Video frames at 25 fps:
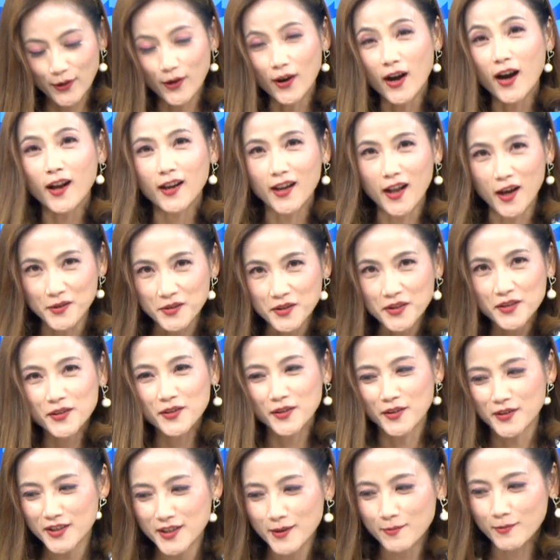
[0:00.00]
六号老
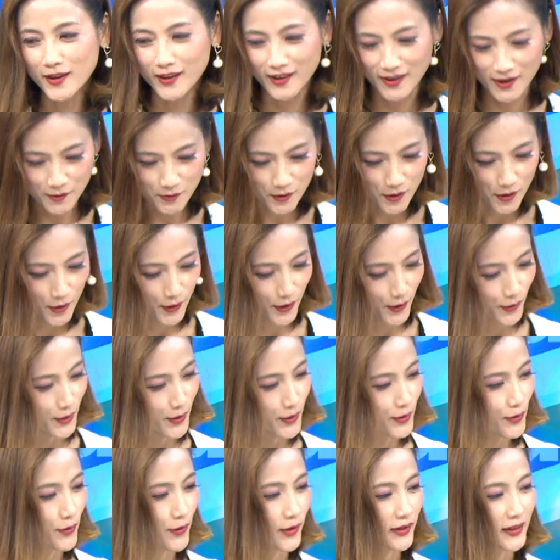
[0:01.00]
师又怎么跟我会
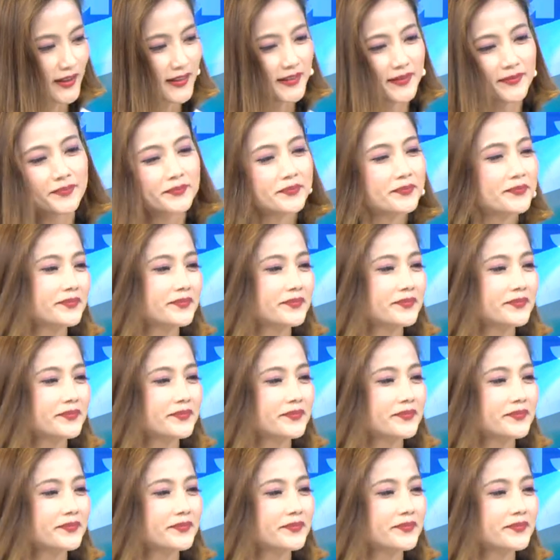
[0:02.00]
员说的。